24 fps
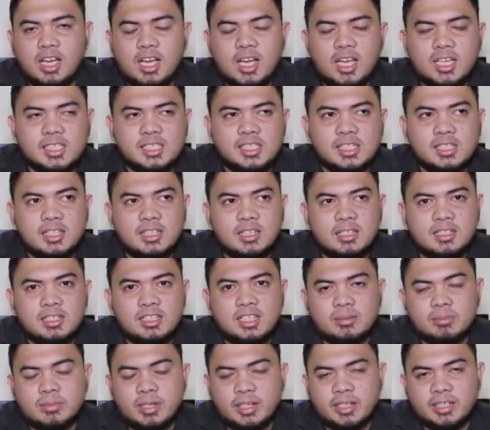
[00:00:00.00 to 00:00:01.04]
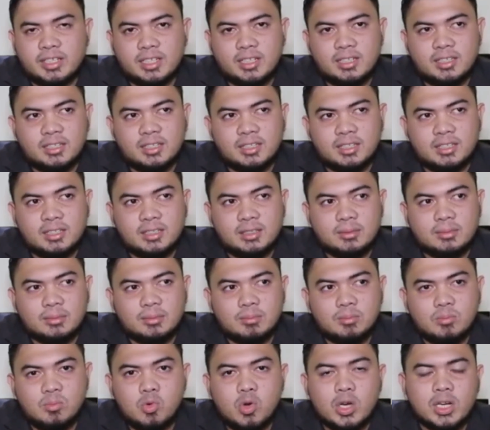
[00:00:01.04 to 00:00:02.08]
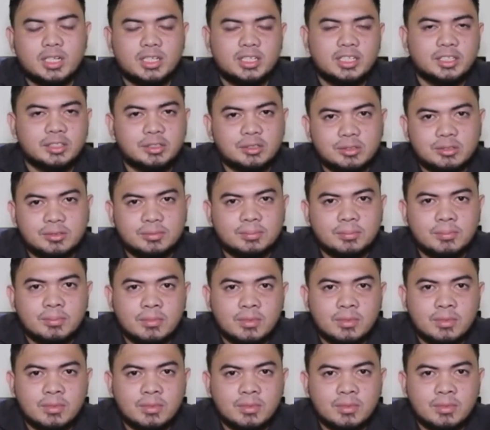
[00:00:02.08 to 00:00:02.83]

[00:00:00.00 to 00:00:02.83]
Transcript: hasil yang mereka buat itu